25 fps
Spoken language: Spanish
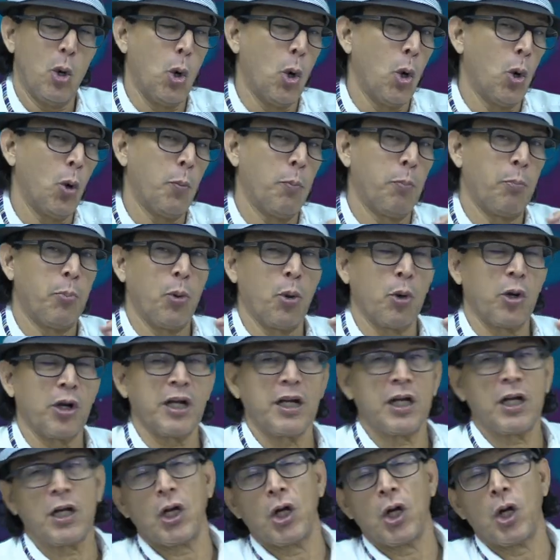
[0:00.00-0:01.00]
o
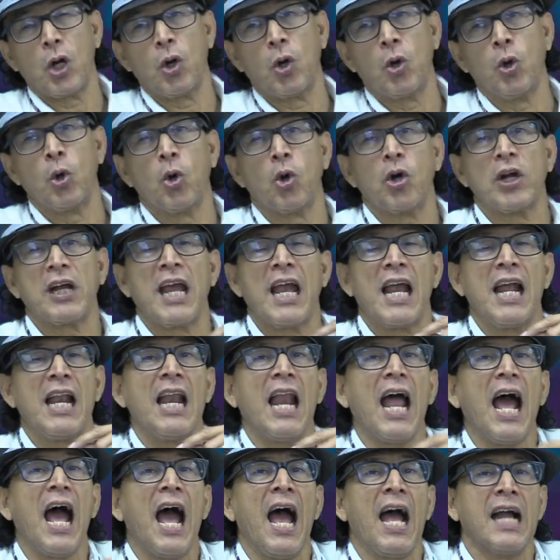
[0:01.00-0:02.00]
por lo que
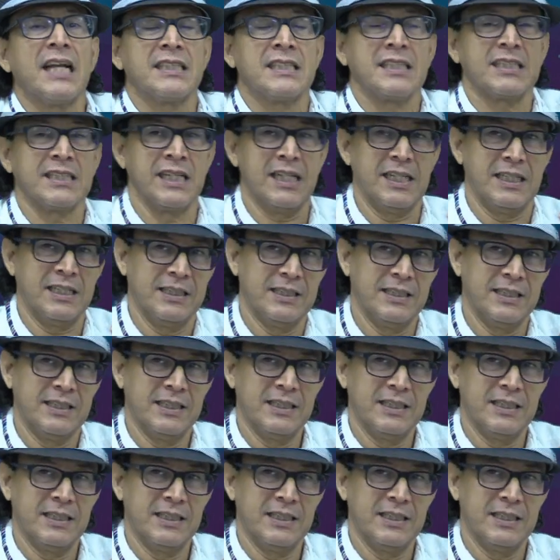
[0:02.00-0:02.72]
Él hace.